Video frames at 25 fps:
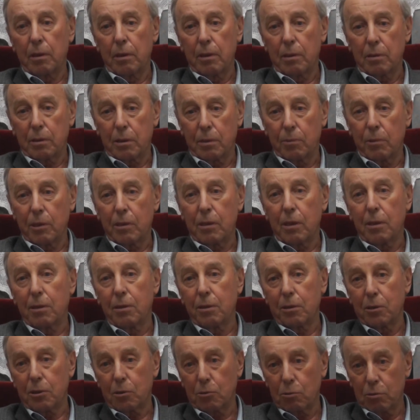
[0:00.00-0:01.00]

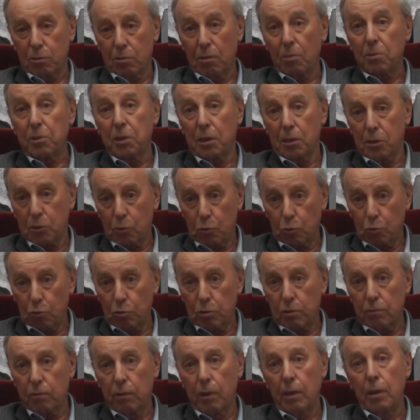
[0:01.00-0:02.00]
самодеятельное искусство, вообще
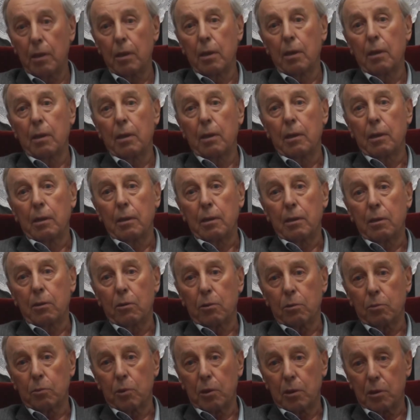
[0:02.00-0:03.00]
искусство, и
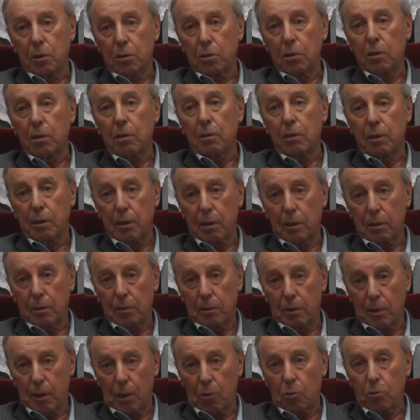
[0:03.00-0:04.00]
он был еще и
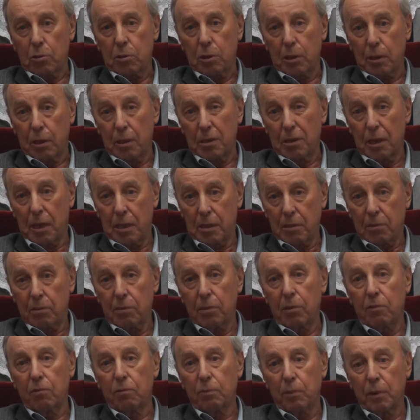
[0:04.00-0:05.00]
хороший
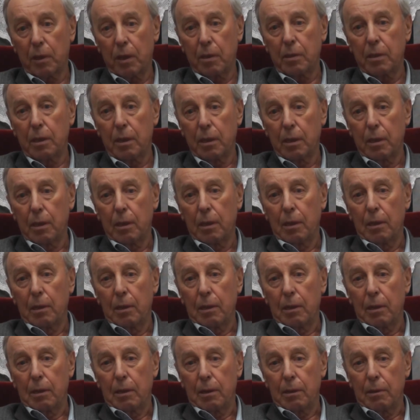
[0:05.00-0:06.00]
хозяйственник в плане
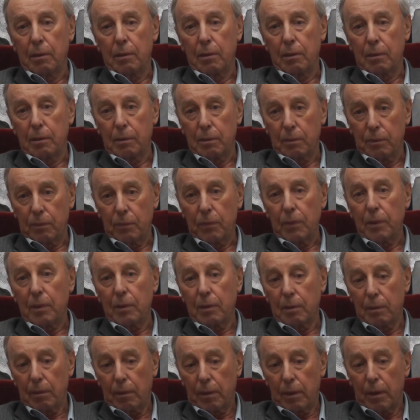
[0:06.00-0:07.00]
э,
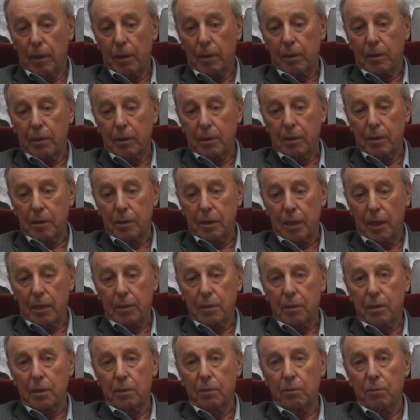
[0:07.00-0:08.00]

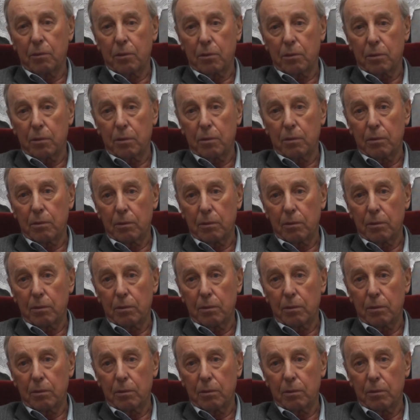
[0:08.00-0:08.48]
организации вот,